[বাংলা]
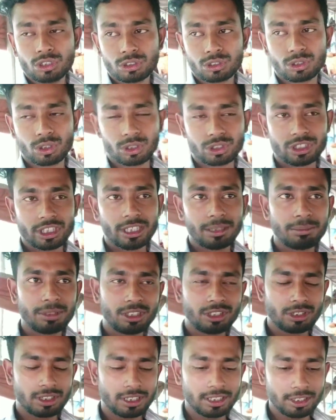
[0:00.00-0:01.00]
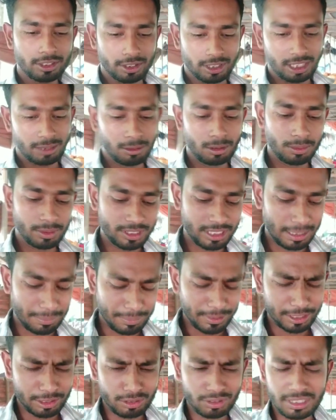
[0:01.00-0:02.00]
তো যে বিষয়টা নিয়ে কথা বলবো যে
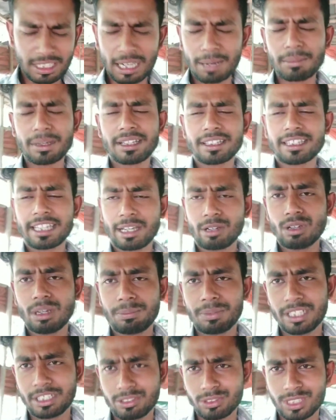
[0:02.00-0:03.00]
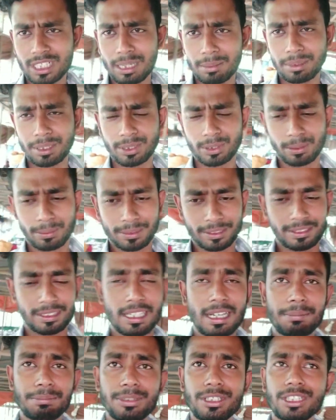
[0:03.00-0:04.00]
আপনি একজন খামারি কেন আপনি একজন খামারি হবেন
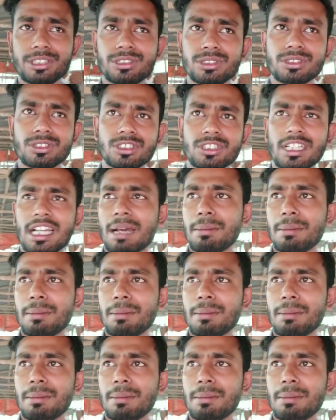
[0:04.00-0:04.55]
আপনি একজন